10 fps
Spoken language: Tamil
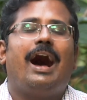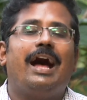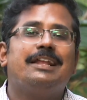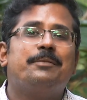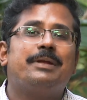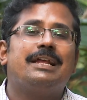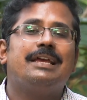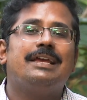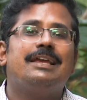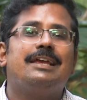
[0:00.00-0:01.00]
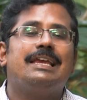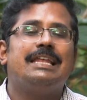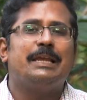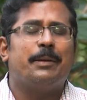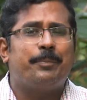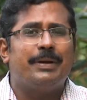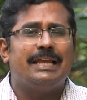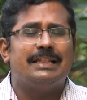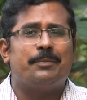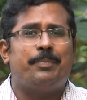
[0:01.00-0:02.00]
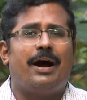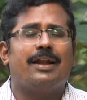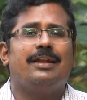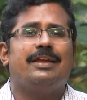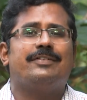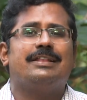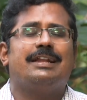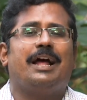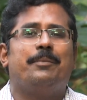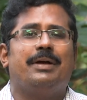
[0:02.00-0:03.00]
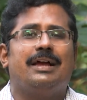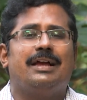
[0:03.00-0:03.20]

அதன் பிறகு இது எப்படி இந்த பாடலை வந்து நாம்